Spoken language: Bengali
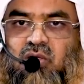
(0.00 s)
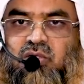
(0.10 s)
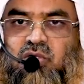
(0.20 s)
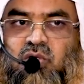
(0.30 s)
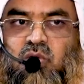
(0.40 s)

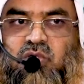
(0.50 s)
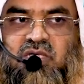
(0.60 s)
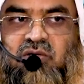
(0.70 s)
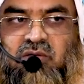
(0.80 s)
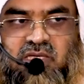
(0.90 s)
অন্তর
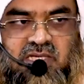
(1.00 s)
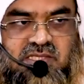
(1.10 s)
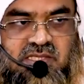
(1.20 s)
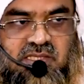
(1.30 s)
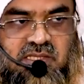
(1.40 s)
কঠিন হয়ে
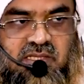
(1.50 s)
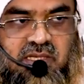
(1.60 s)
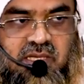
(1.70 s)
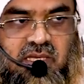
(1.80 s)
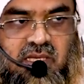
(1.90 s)
গেছে
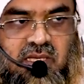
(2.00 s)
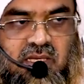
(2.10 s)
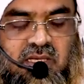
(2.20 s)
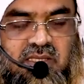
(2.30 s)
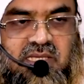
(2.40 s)

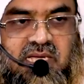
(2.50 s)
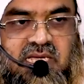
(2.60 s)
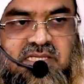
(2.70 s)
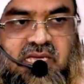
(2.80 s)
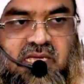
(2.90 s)

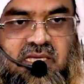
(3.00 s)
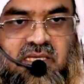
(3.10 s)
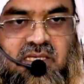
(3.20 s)
দেখা যায়